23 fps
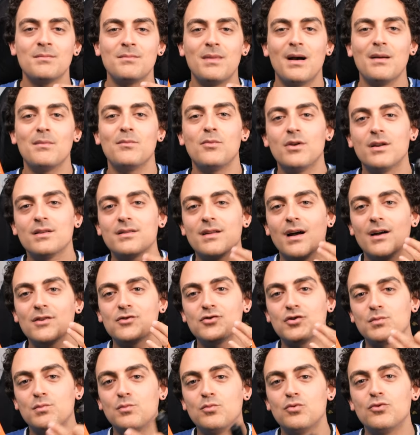Ben böyle daha
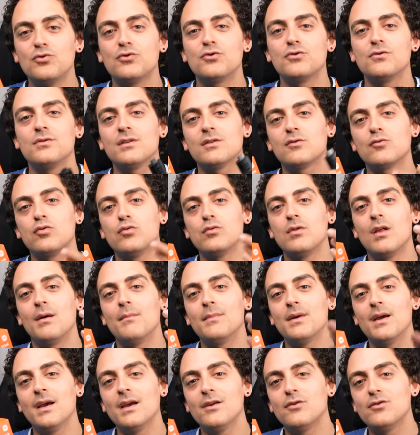çok bu ürünleri
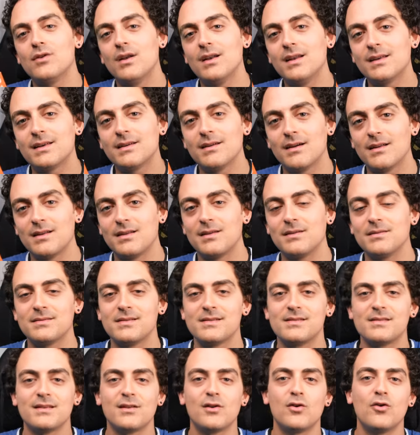kullanmaya yönelik hani
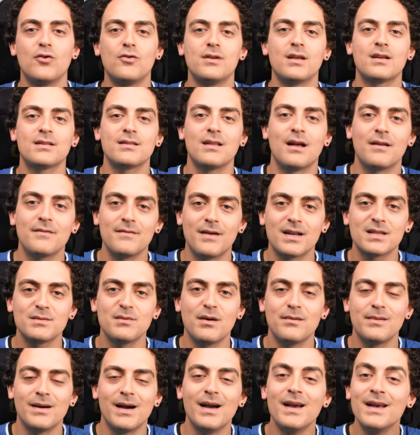sizlere örnekler verdim
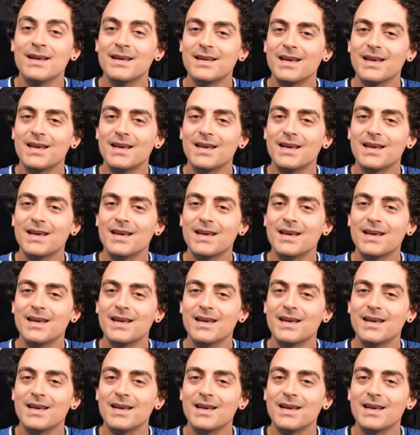ama